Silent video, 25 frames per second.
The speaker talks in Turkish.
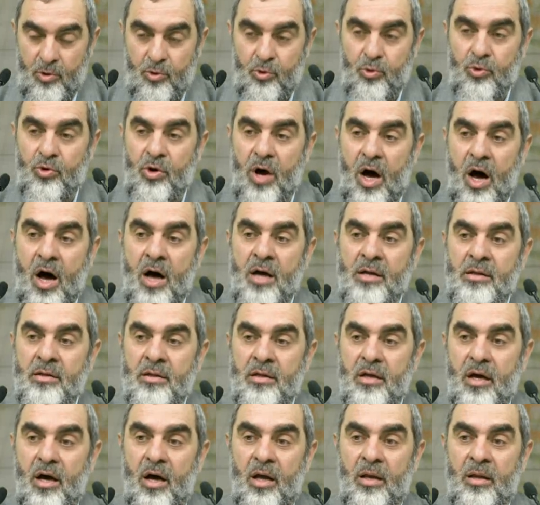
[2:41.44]

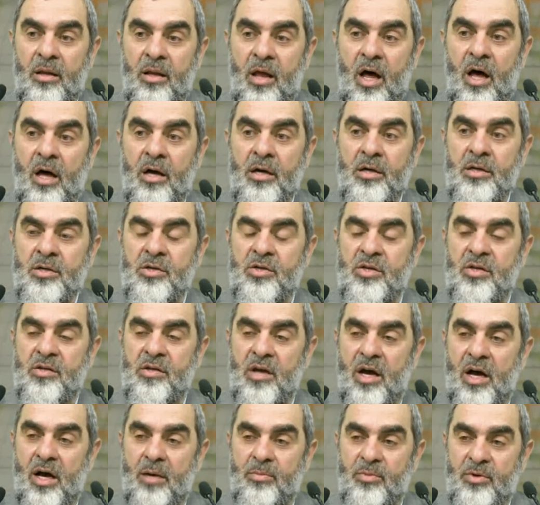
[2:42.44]
Kur'an Allah'ın
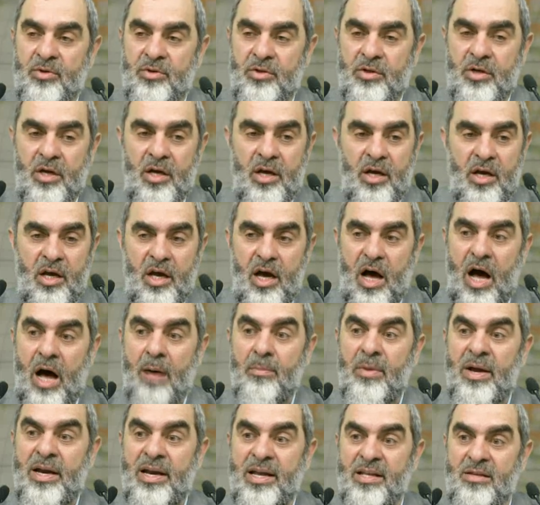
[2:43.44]
kitabıdır.
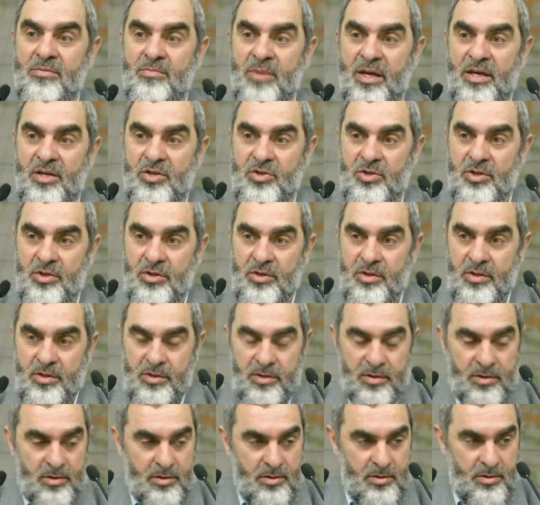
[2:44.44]
Amel etmek
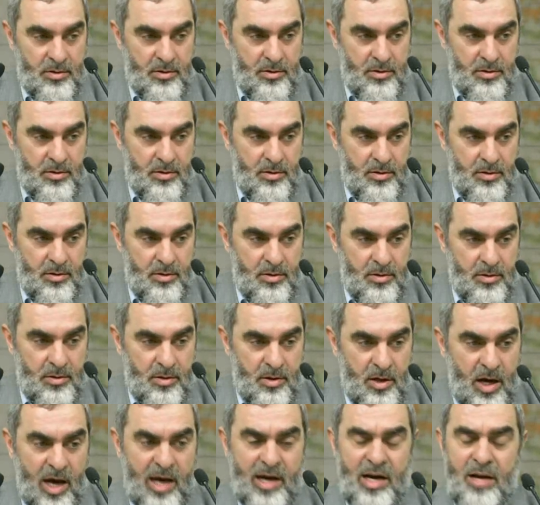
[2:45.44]
içindir.
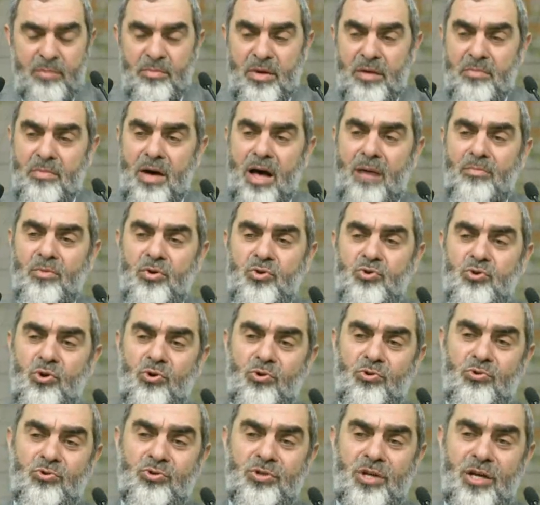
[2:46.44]
Harem imamı
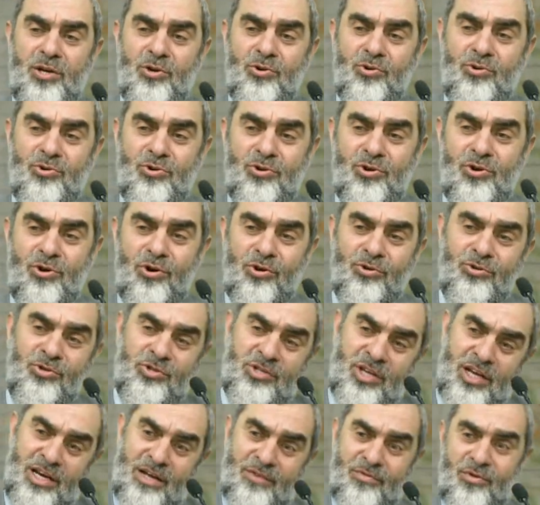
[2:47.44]
çok güzel okuyor onu
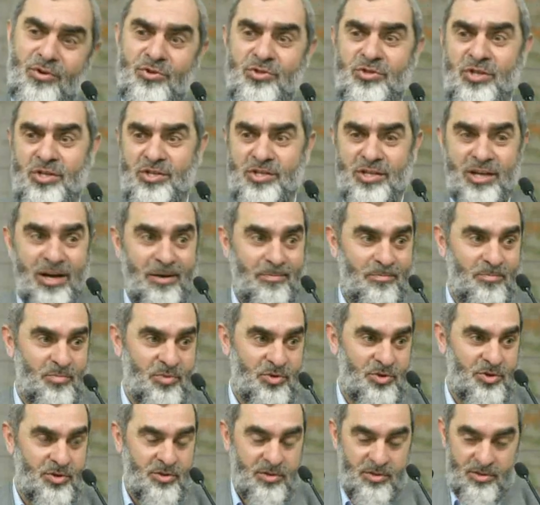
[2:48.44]
telefon sesi
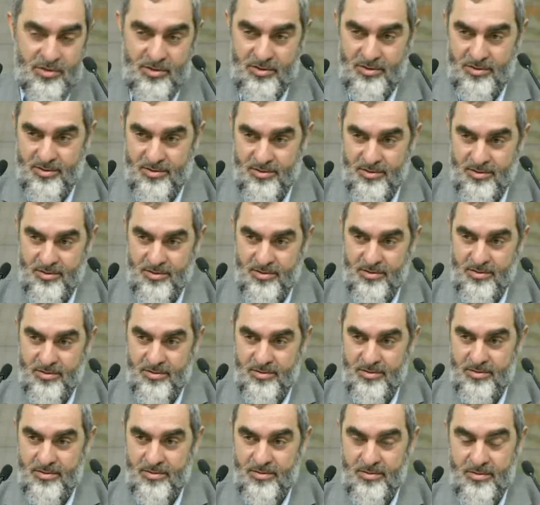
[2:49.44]
yapmış.
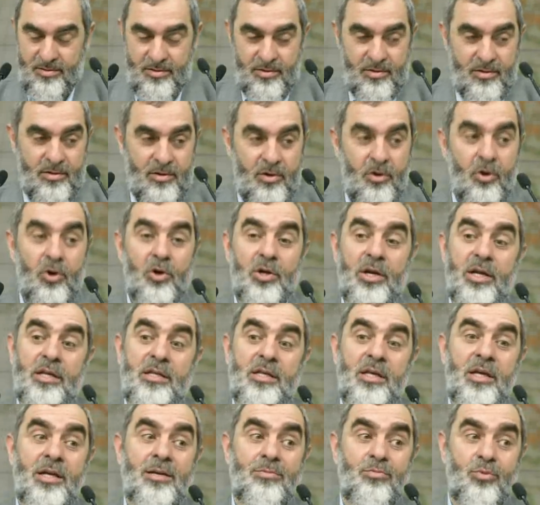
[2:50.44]
Öyle
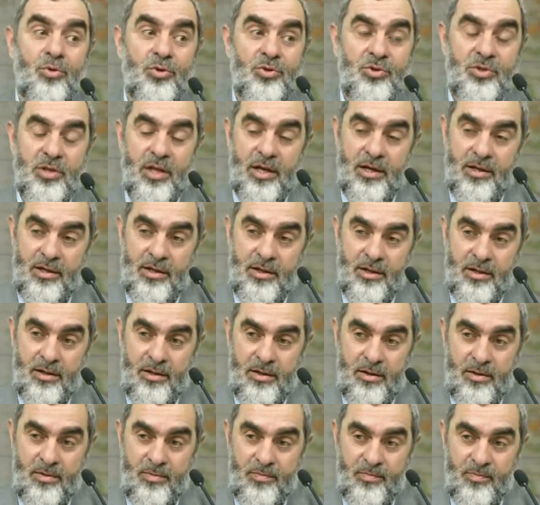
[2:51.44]
değil bu işler.
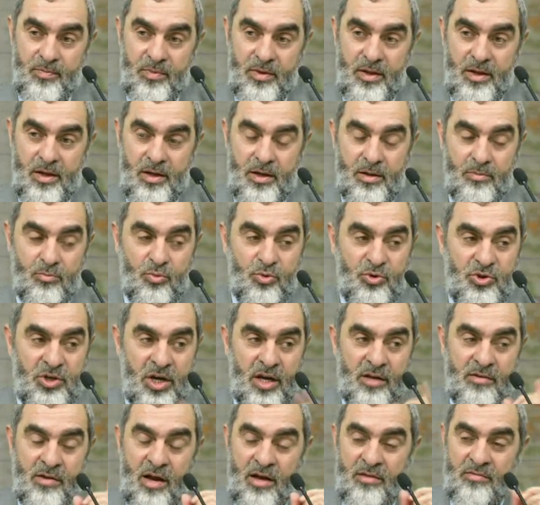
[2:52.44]
Bu
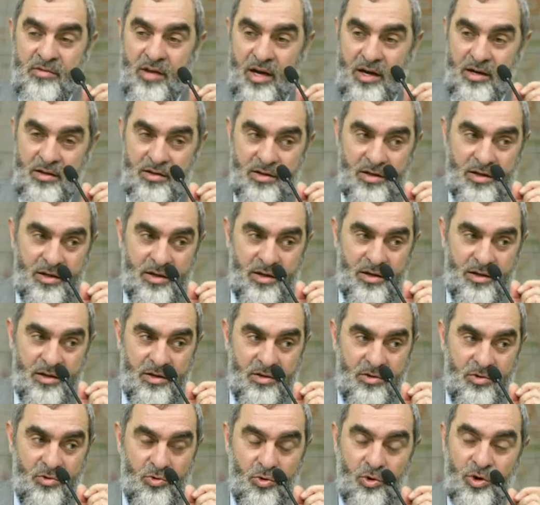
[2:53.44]
şeytan taktiği
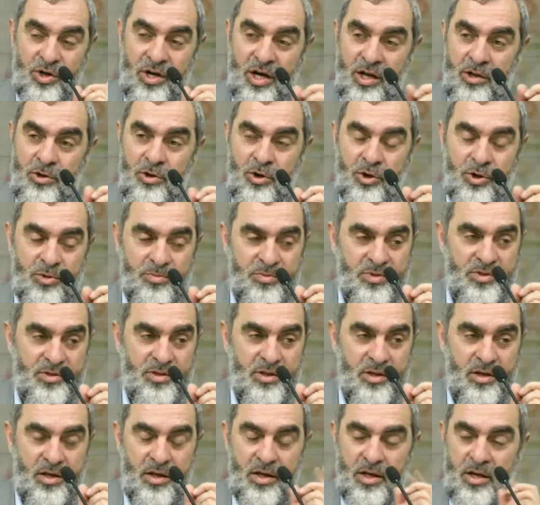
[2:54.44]
oyalıyor bizi.
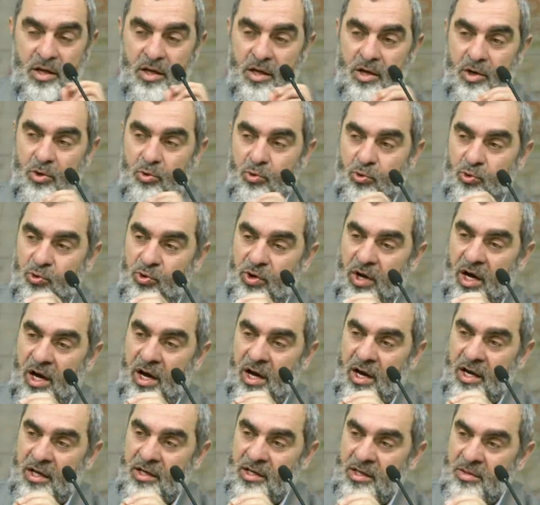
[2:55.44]

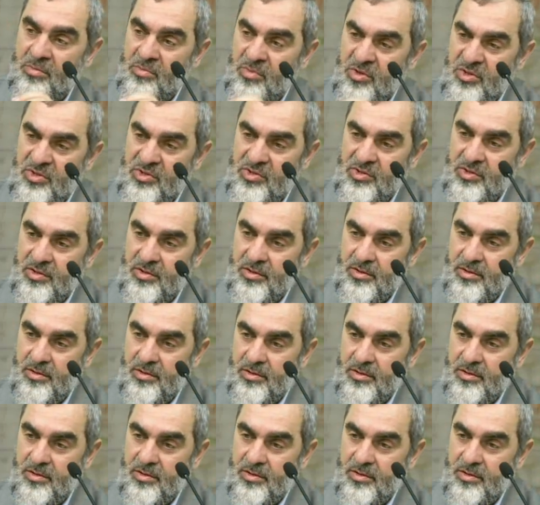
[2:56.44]
Kur'an'ımız